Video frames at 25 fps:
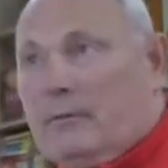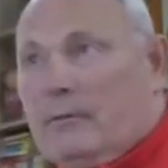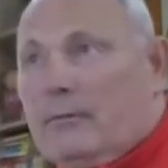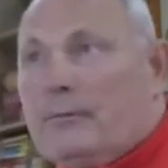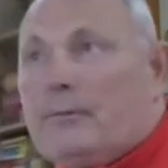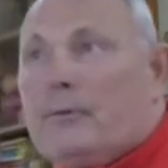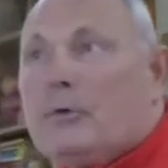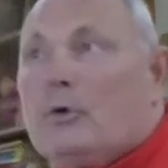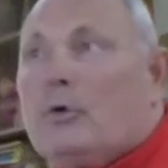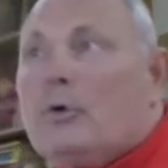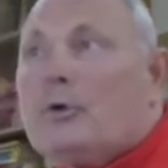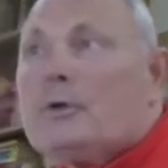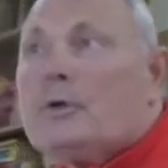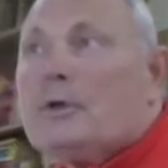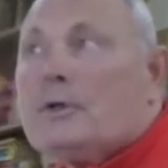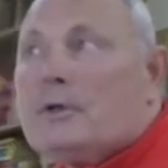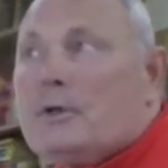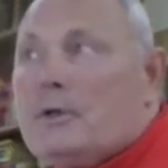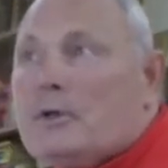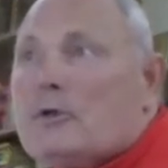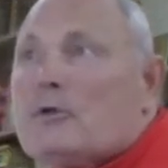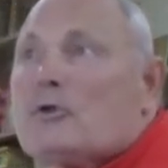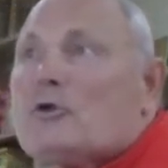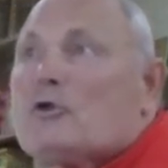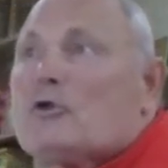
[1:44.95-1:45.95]

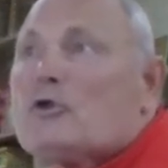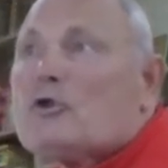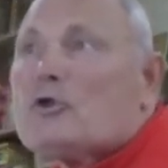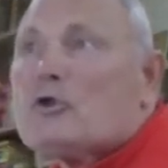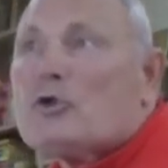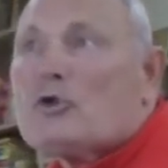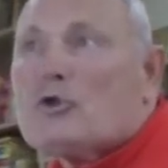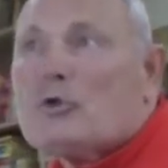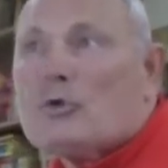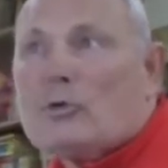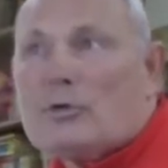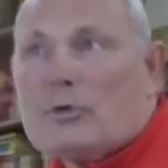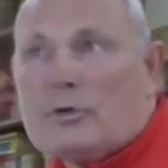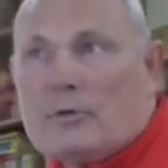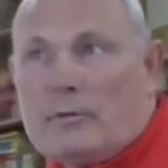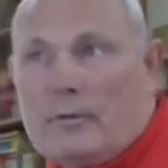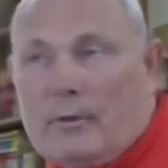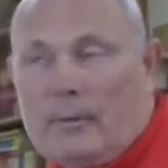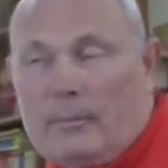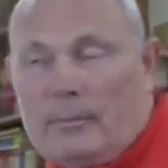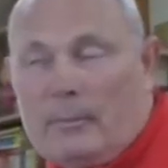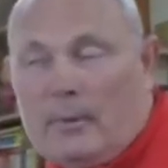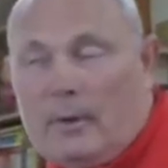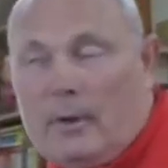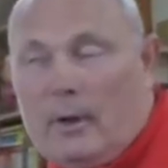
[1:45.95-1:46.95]
входите с
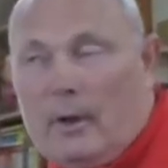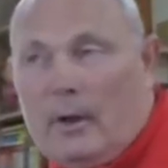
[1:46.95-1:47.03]
чувством,